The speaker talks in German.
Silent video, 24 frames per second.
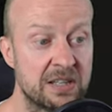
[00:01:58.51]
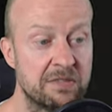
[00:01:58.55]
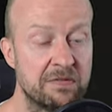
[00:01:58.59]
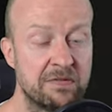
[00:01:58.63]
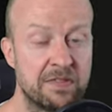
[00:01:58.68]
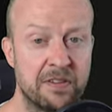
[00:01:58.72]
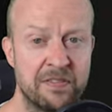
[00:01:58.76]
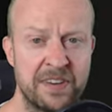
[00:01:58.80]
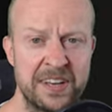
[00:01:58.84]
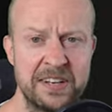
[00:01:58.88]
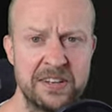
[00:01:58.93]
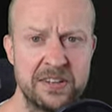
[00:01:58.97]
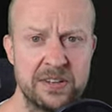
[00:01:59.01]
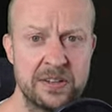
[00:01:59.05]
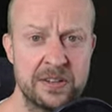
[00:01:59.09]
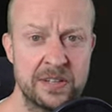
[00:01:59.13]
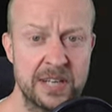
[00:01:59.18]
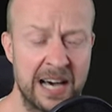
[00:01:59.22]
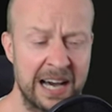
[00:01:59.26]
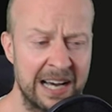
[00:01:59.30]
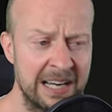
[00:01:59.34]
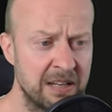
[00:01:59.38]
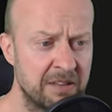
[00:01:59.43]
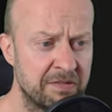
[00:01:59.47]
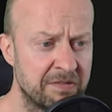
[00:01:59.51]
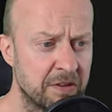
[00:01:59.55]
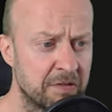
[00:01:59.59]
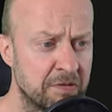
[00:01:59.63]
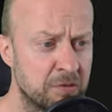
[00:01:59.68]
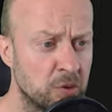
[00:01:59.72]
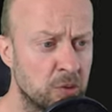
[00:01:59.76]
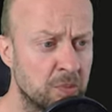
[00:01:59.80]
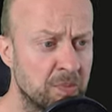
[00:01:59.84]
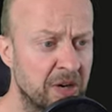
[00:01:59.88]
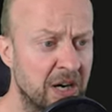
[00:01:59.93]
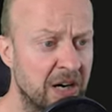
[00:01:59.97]
verwenden alle
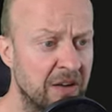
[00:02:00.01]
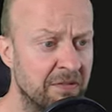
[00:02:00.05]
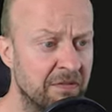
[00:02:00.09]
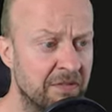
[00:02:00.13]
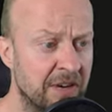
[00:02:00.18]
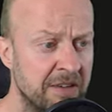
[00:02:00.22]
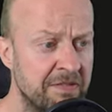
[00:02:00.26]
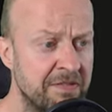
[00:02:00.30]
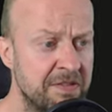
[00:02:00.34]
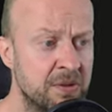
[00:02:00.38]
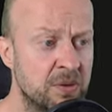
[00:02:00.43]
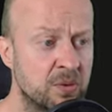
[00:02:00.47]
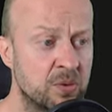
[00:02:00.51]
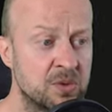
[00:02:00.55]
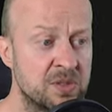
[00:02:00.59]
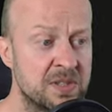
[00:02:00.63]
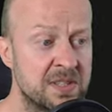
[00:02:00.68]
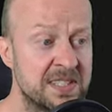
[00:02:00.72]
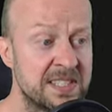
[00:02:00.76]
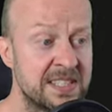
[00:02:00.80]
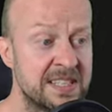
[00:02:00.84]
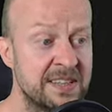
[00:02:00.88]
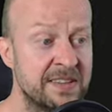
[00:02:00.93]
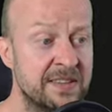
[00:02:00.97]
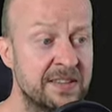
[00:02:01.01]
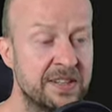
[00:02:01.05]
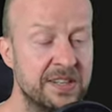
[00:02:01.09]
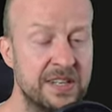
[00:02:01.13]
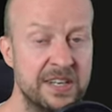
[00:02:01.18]
verfügbaren Waffen und sind